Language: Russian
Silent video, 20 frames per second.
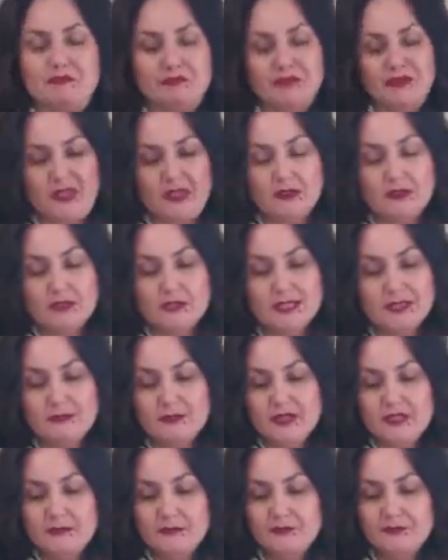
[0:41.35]
Э,
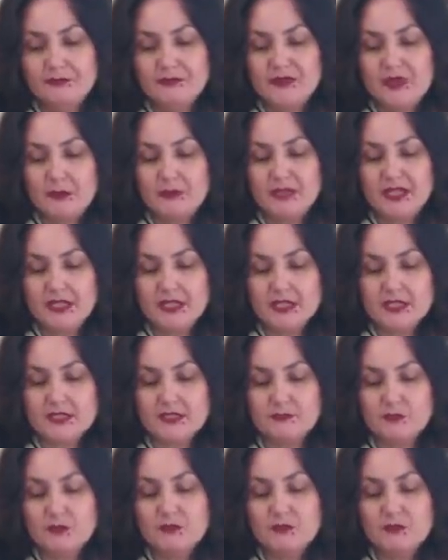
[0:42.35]
запах прекрасный.